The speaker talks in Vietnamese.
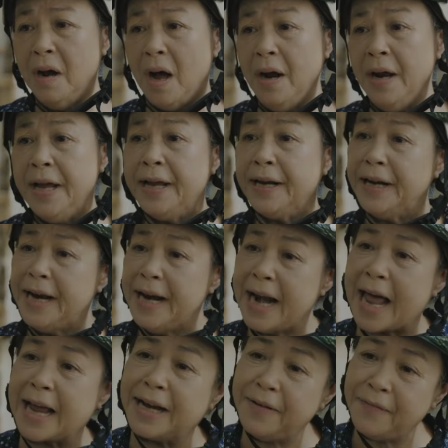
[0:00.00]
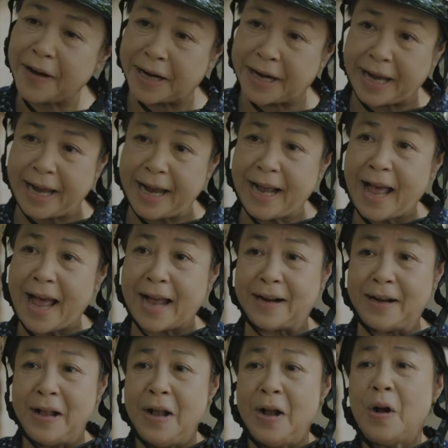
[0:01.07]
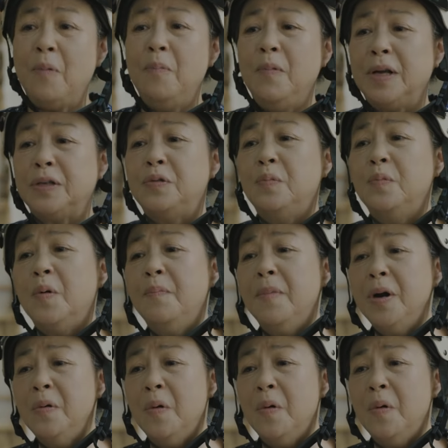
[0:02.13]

nướng. Đi lại cứ phải khẽ khàng, không là chúng nó mất